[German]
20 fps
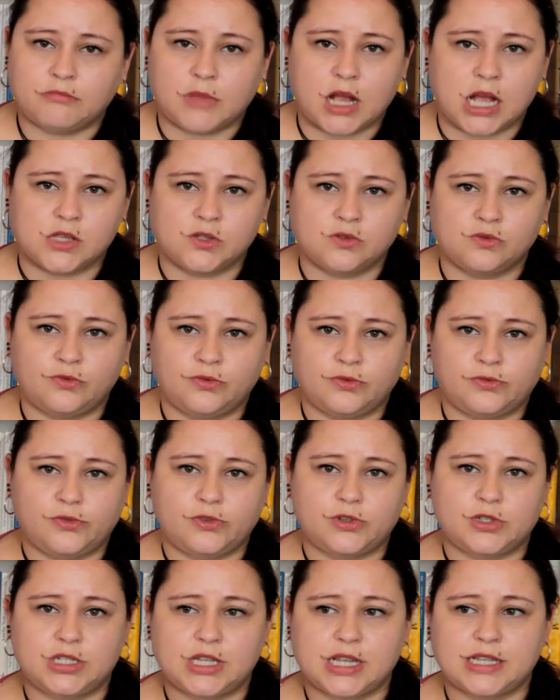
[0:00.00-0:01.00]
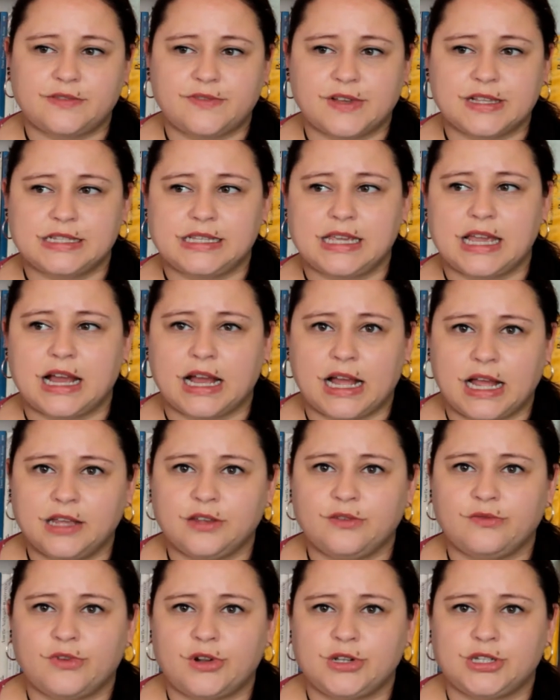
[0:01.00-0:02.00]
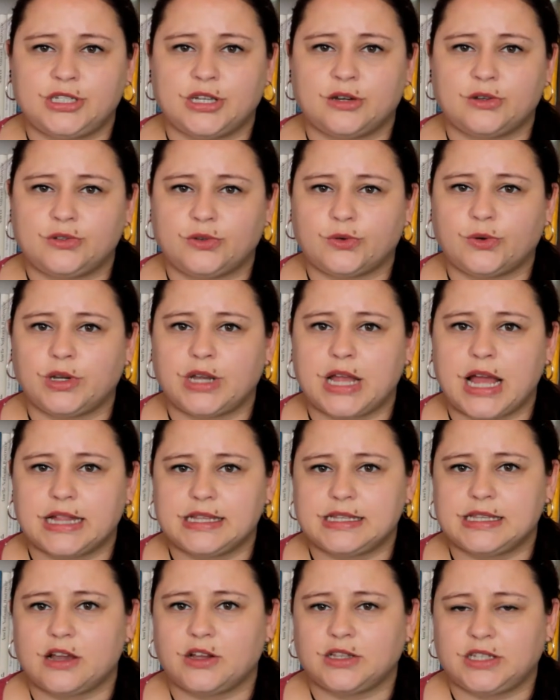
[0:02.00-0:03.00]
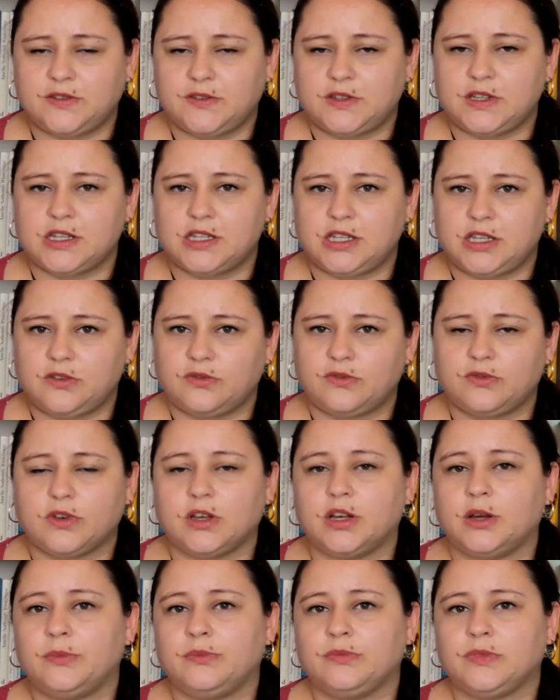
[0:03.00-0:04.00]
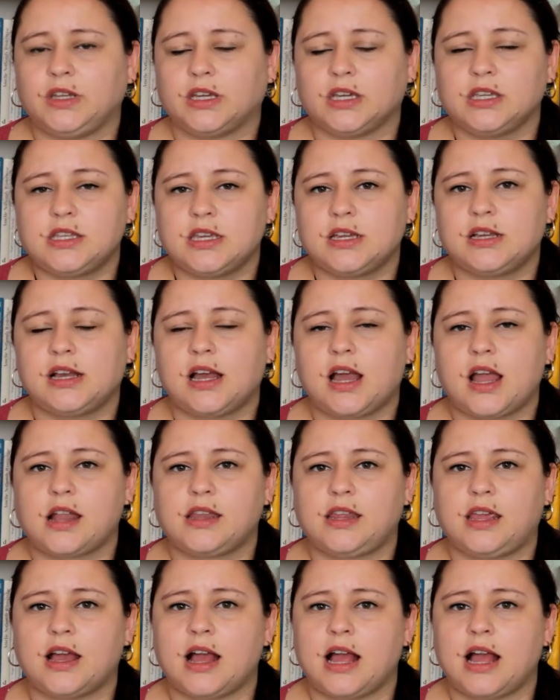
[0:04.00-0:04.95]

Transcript: Also für das, was sie erreichen wollte, die Autorin, hat sie auch definitiv ähm, die richtigen Charaktere